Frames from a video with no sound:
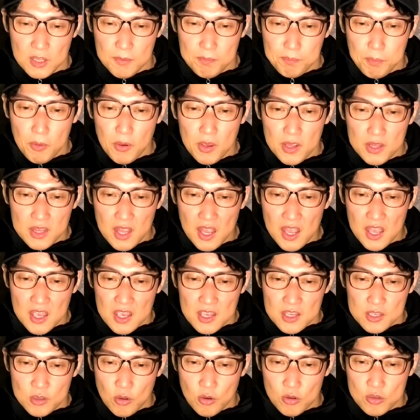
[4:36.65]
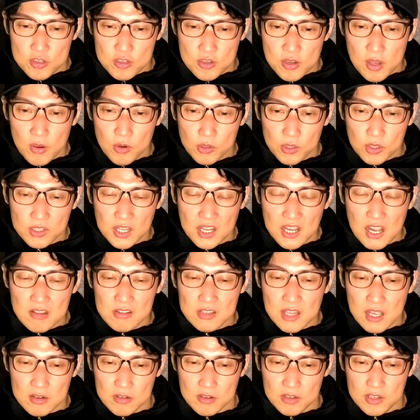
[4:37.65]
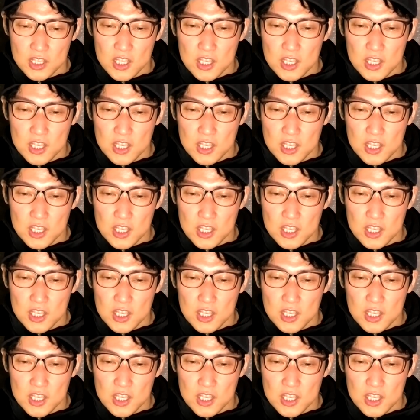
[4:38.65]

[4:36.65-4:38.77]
日本円で40円ほど高くなる。